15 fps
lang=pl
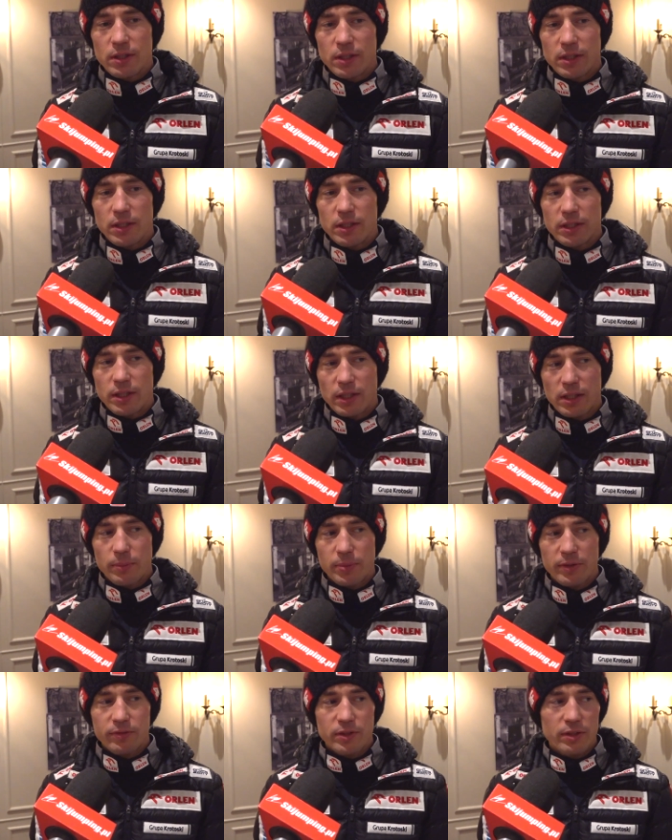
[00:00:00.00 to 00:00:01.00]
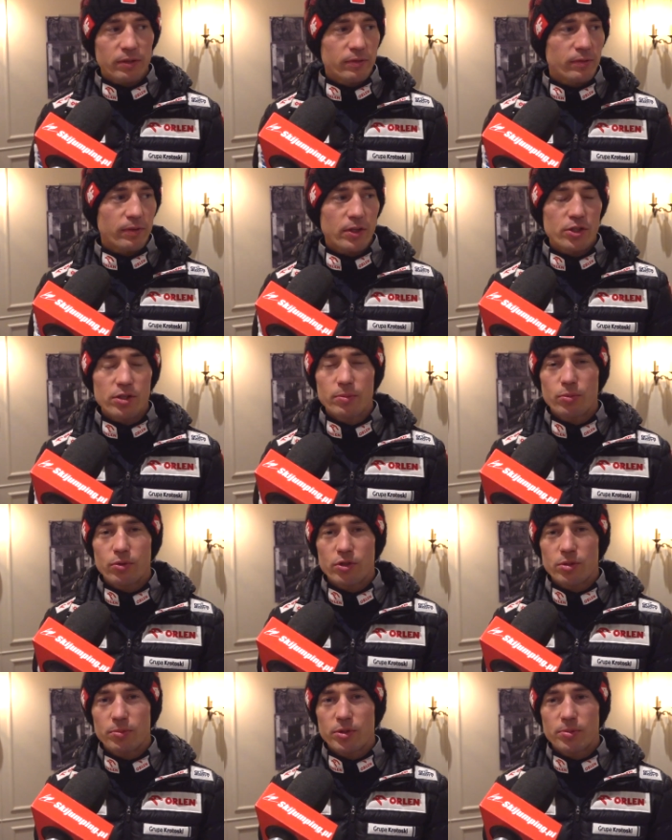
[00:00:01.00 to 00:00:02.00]
i, i, tak naprawdę ważne było,
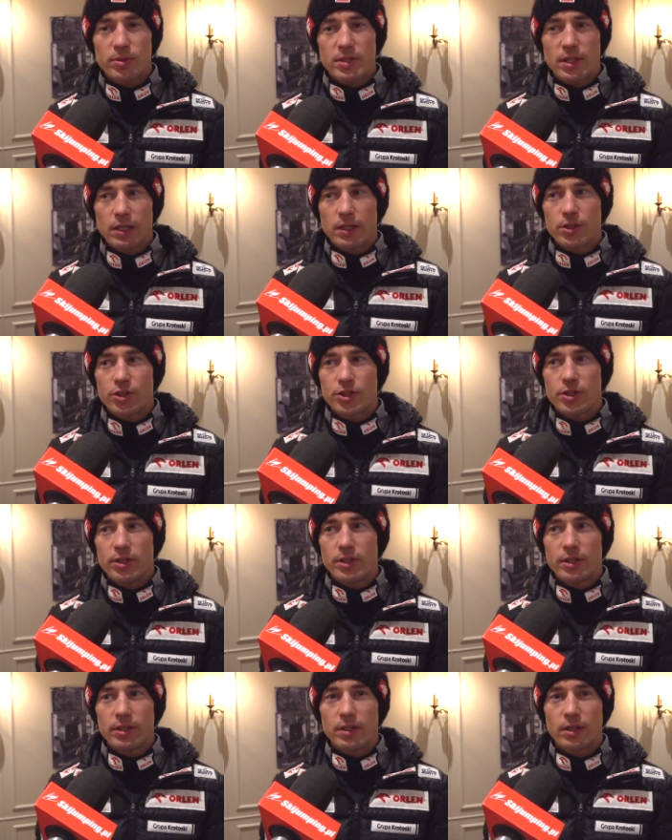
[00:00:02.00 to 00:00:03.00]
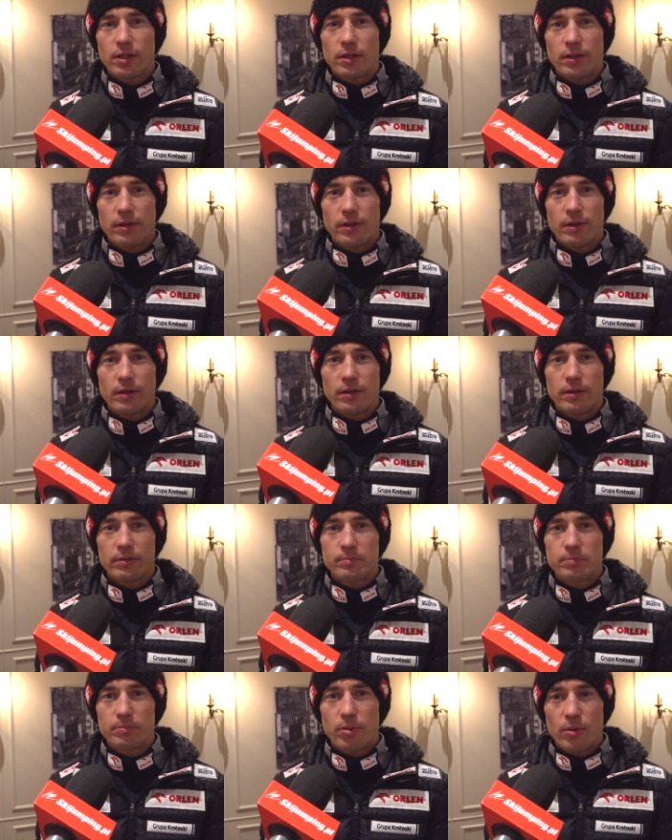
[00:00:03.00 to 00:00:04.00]
żebyśmy znaleźli e,
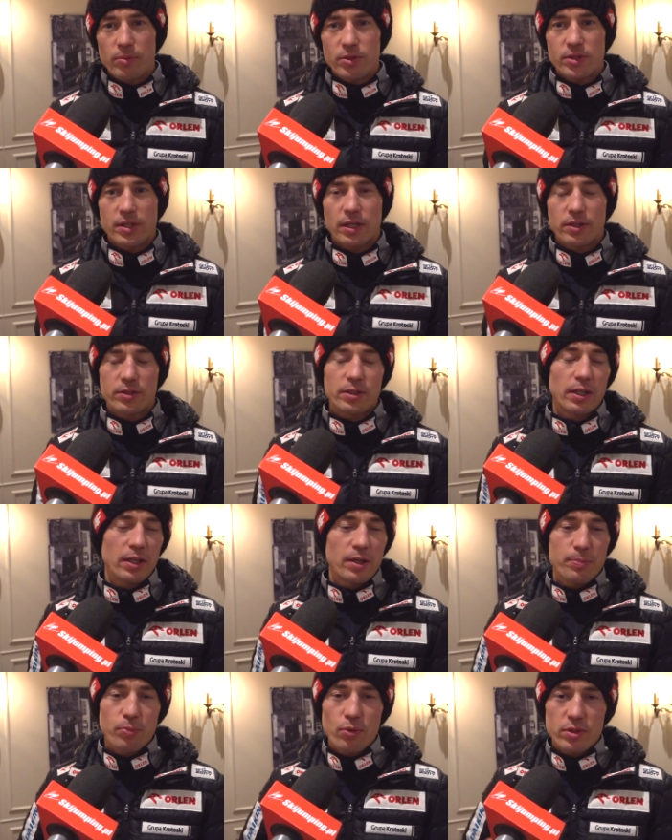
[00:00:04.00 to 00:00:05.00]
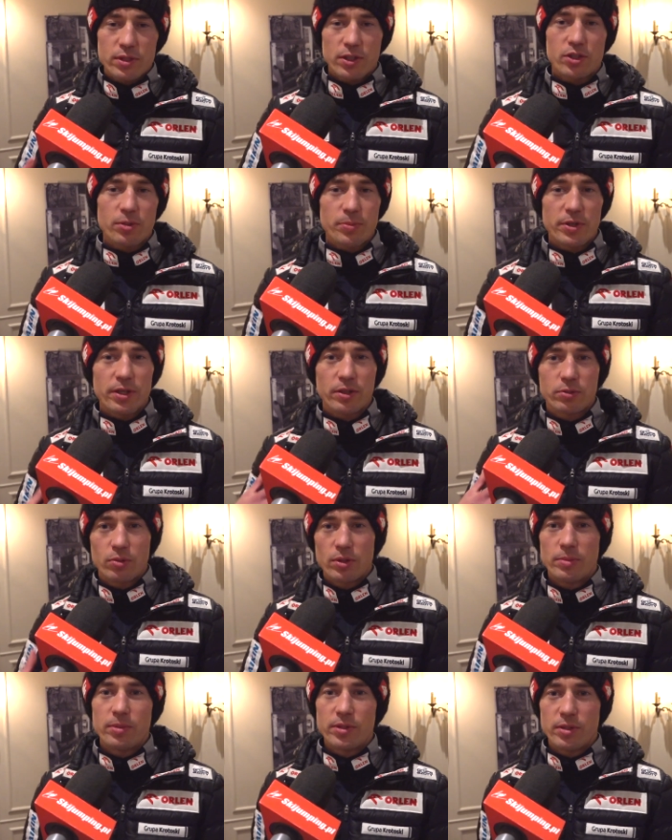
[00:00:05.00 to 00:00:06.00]
pomysł, tak, taki punkt zaczepienia,
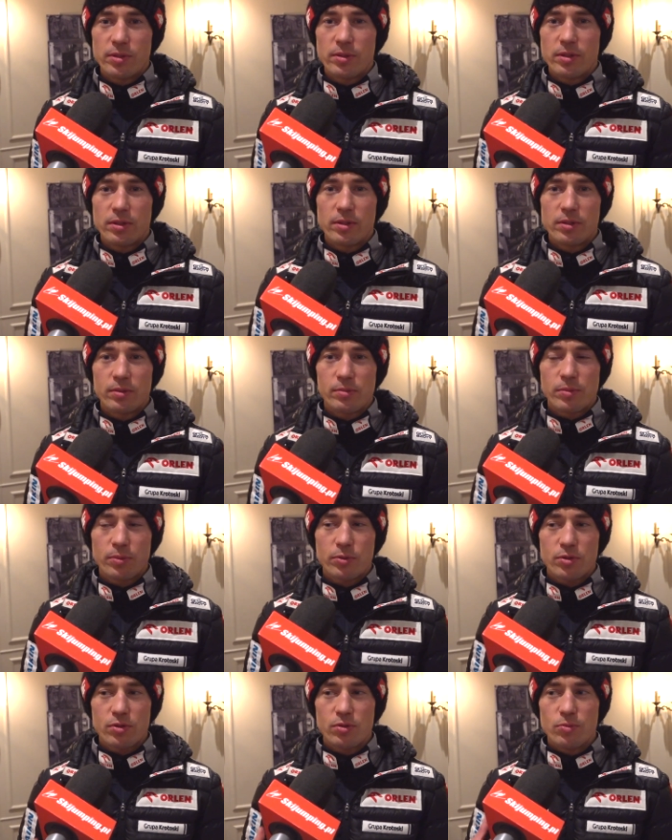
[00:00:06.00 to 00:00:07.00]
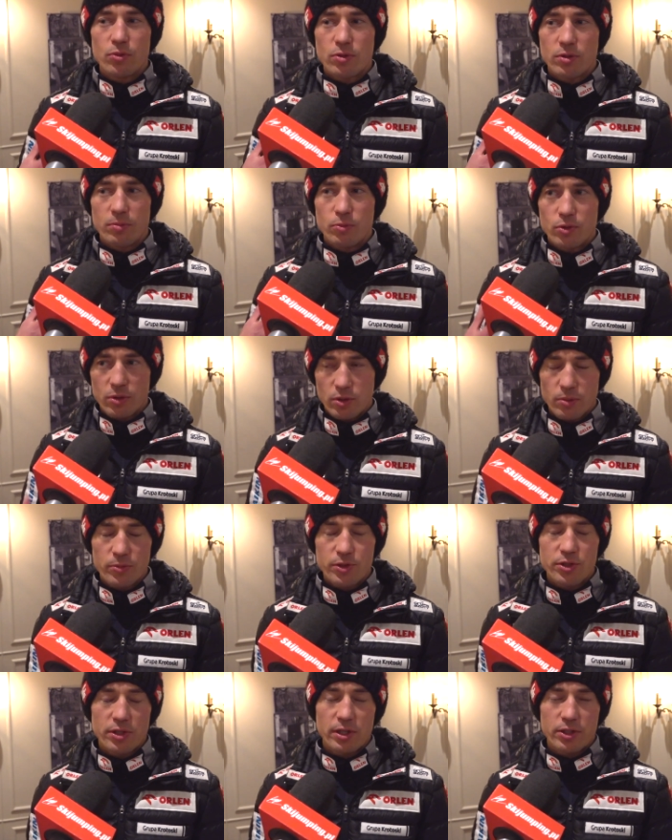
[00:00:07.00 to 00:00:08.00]
który będę po prostu mógł, mógł
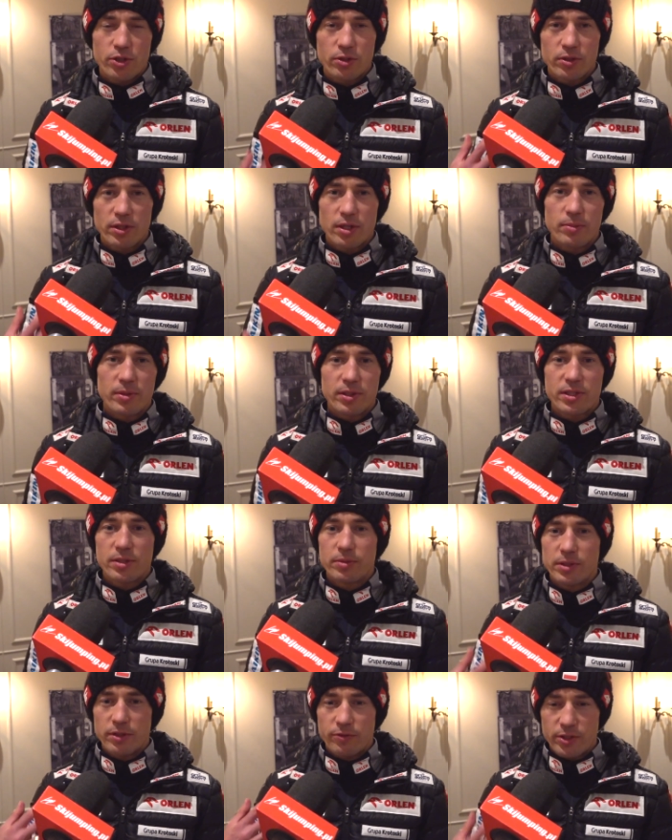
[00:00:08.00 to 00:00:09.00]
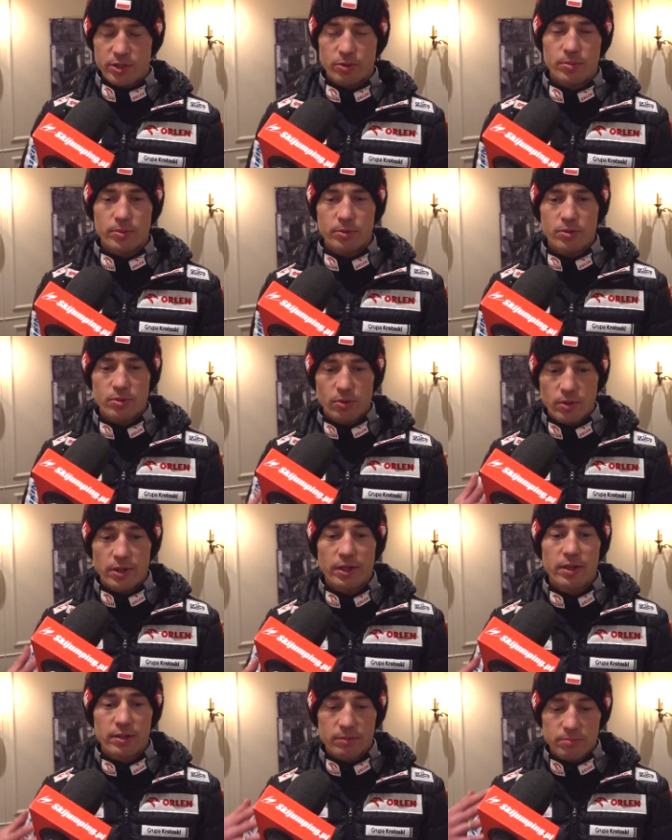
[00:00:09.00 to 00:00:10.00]
robić, że jak siądę na belce, będę wiedział po prostu, ok,
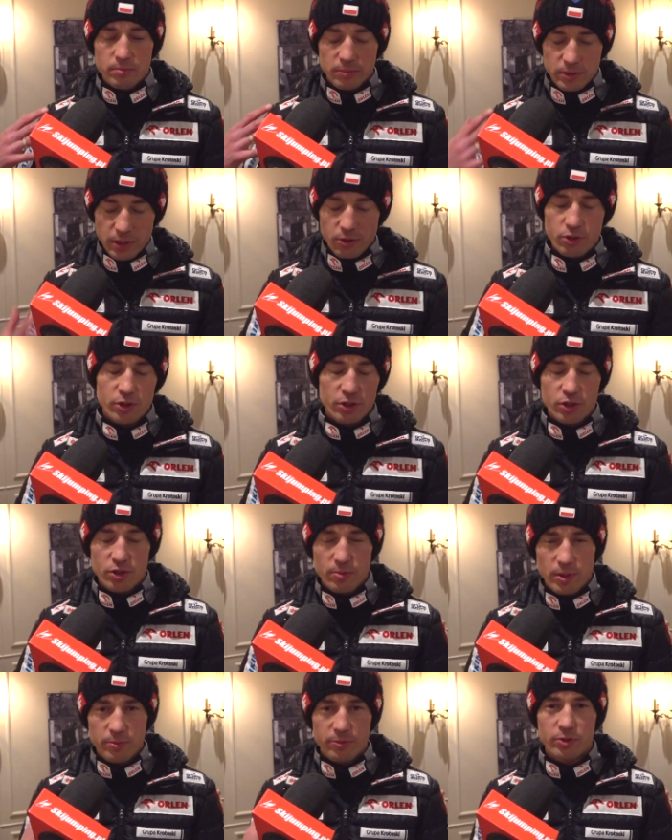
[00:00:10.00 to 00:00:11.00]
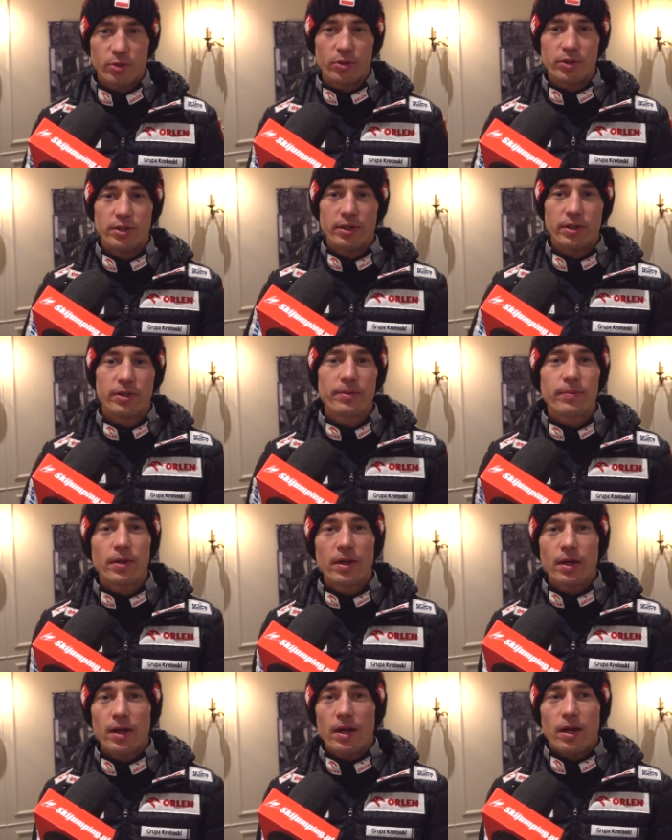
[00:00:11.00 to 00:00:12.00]
tego się trzymam, w to idę, nie?
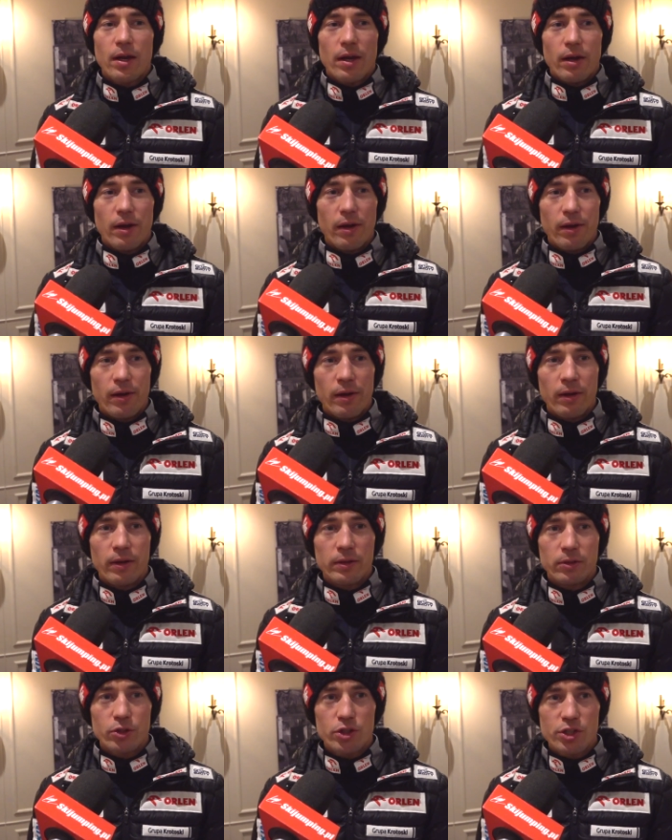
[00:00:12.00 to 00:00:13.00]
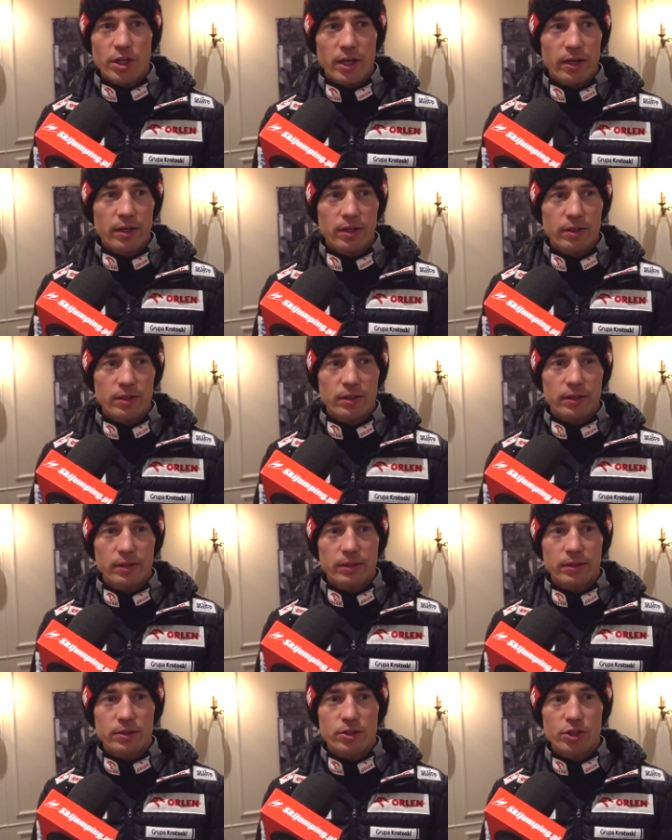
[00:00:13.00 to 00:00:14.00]
E, no dzisiaj,
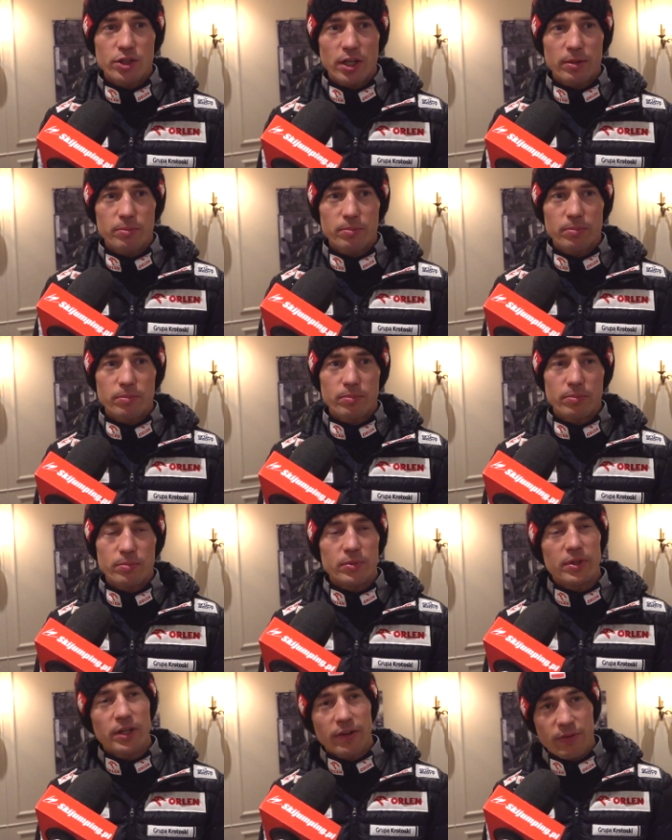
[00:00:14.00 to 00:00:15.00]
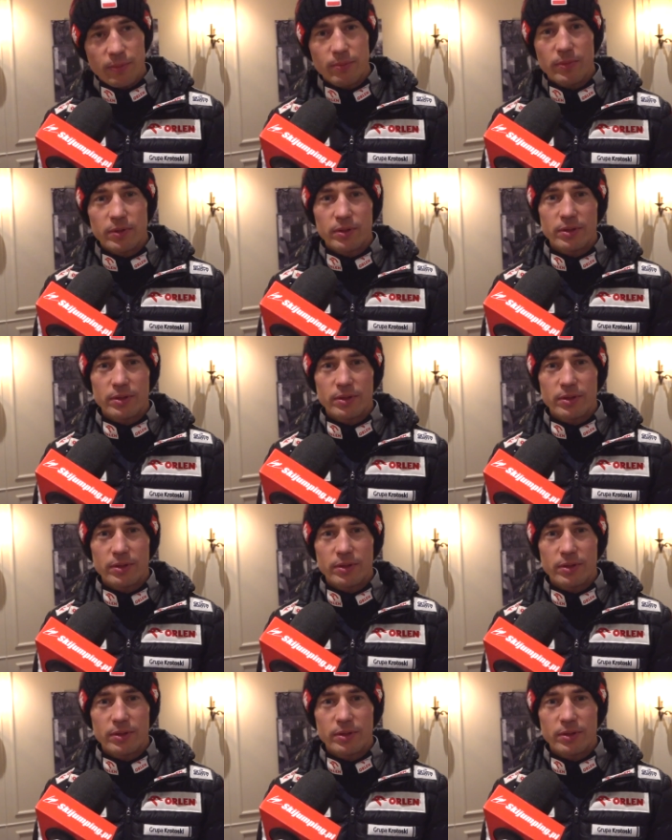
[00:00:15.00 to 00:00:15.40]
dzisiaj nie wiem,